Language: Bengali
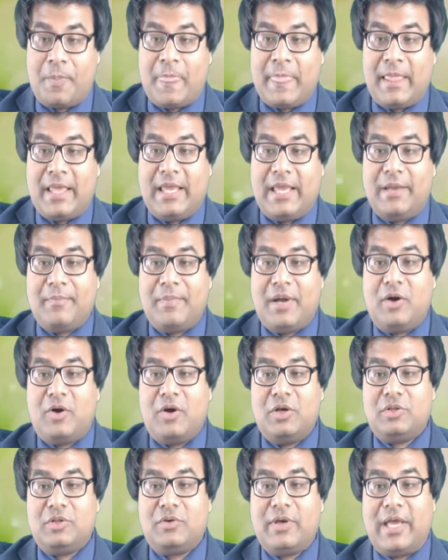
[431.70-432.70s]
কিংবা
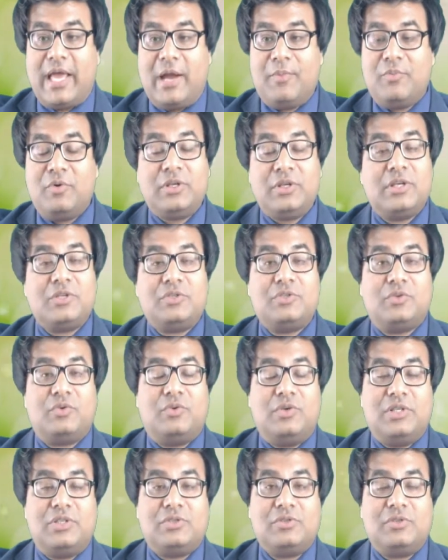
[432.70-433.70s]
হয়তো এমন কিছু
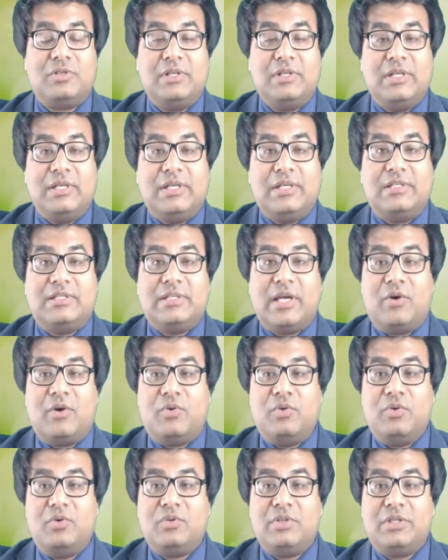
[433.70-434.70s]
করেছো যা
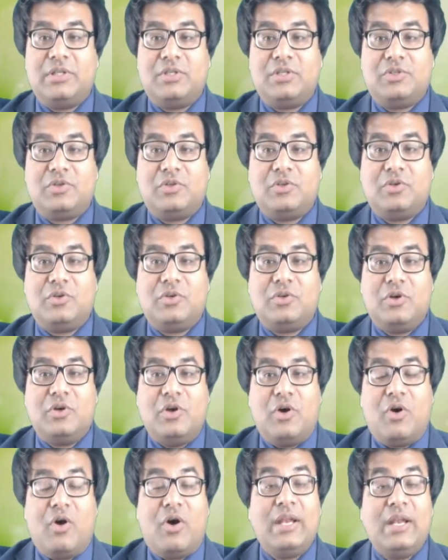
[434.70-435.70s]
অন্যদের জন্য
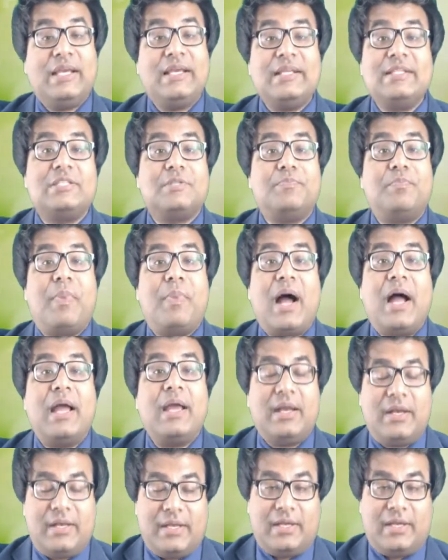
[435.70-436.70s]
অনেক
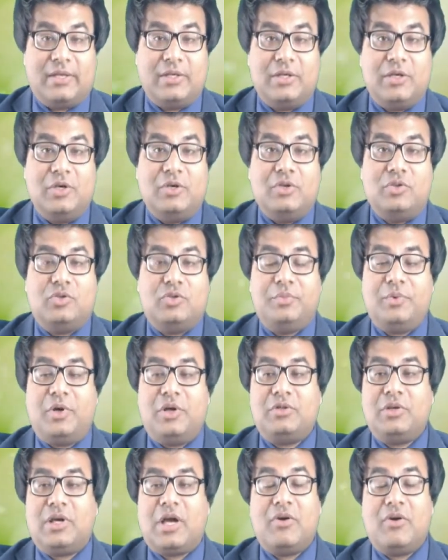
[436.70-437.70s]
ইন্সপায়ারিং তুমি
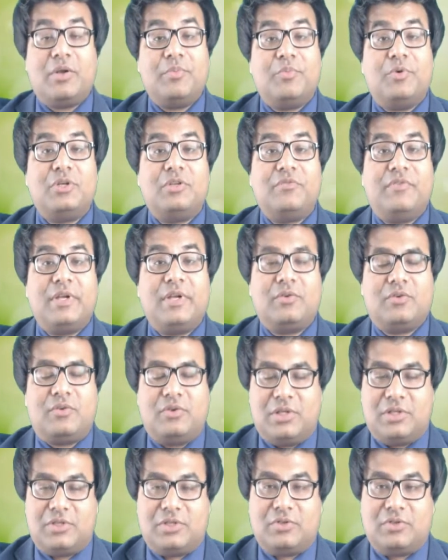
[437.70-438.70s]
হয়তো কাউকে মোটিভেট
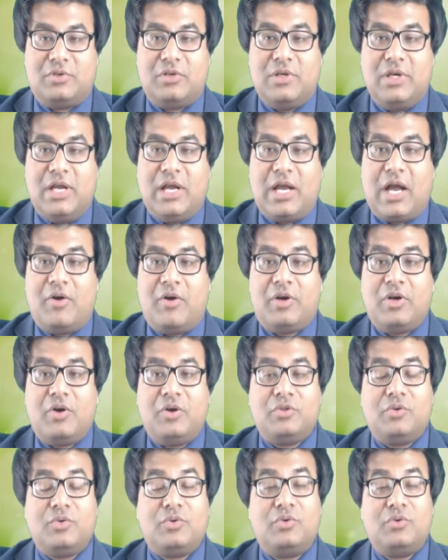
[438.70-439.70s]
করেছো কাউকে
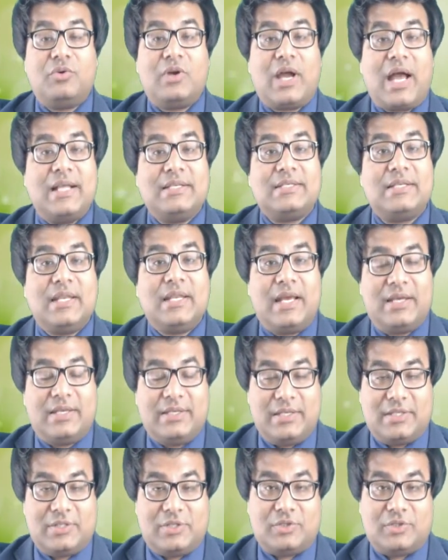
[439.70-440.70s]
হয়তো কোনো কাজে
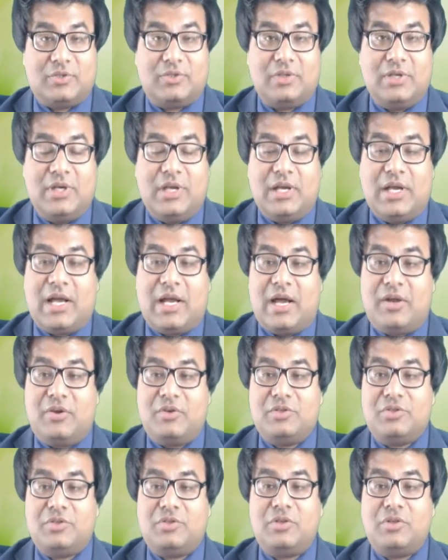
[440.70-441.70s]
লাগিয়েছো
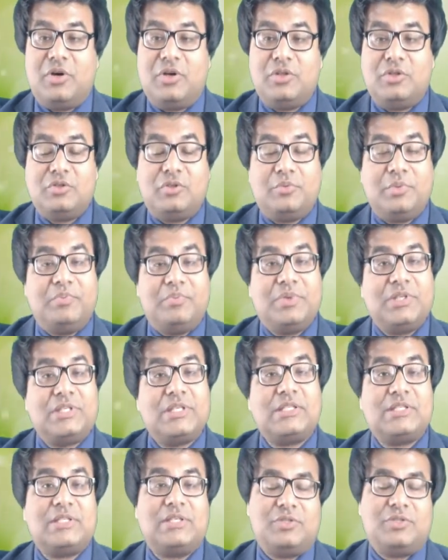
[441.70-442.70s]
কারোর জন্য হয়তো তুমি
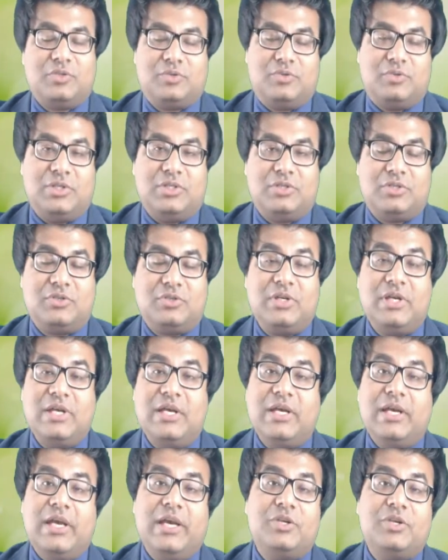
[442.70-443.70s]
বিশেষ কিছু করেছো
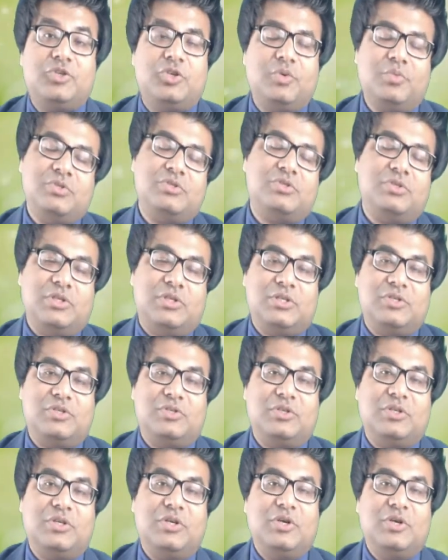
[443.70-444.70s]
এই সমস্ত
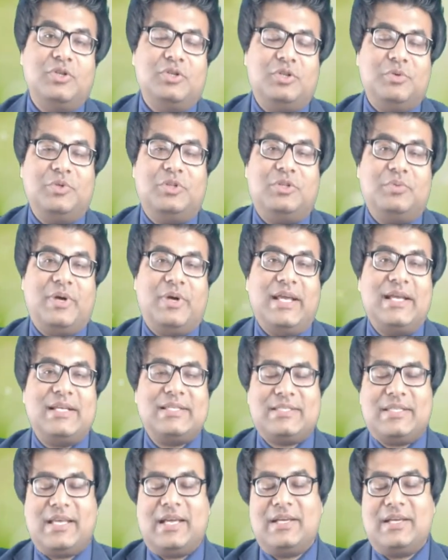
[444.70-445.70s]
কিছুই তুমি তোমার এক্সট্রা